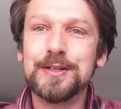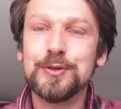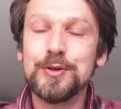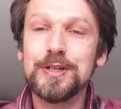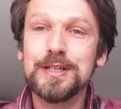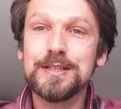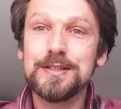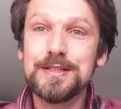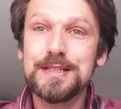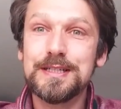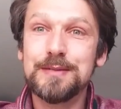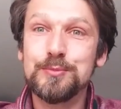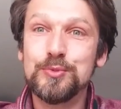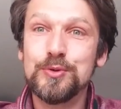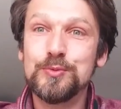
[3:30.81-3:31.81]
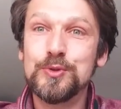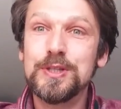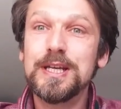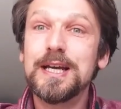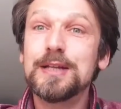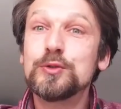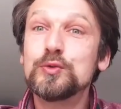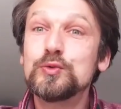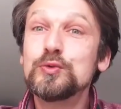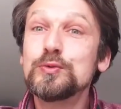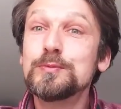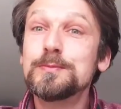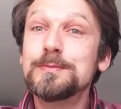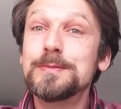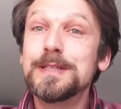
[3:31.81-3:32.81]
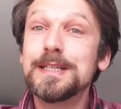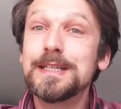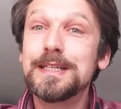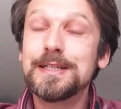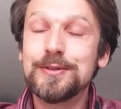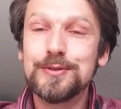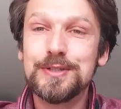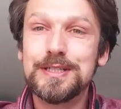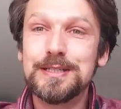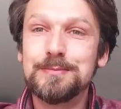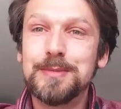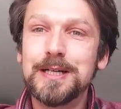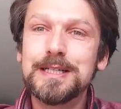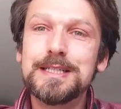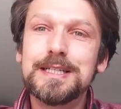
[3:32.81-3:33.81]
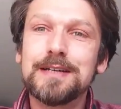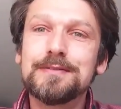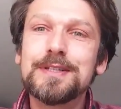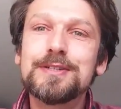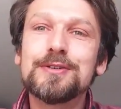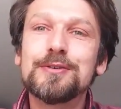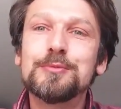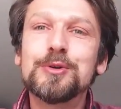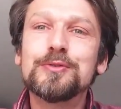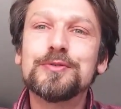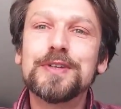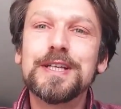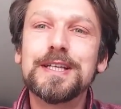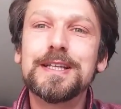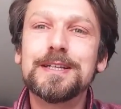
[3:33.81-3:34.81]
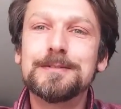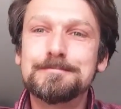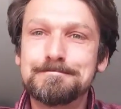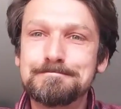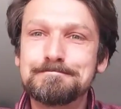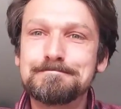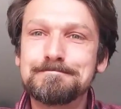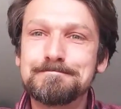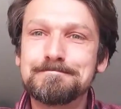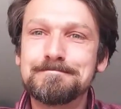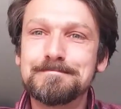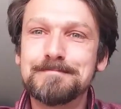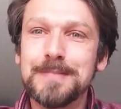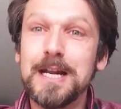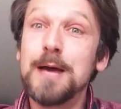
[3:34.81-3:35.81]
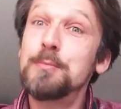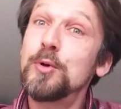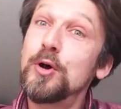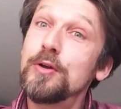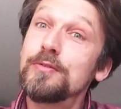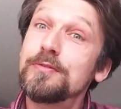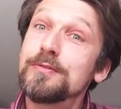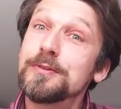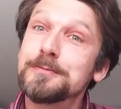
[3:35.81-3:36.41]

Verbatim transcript: que la danse, ça peut mener à tout et que c'est pas réservé seulement aux filles. La preuve.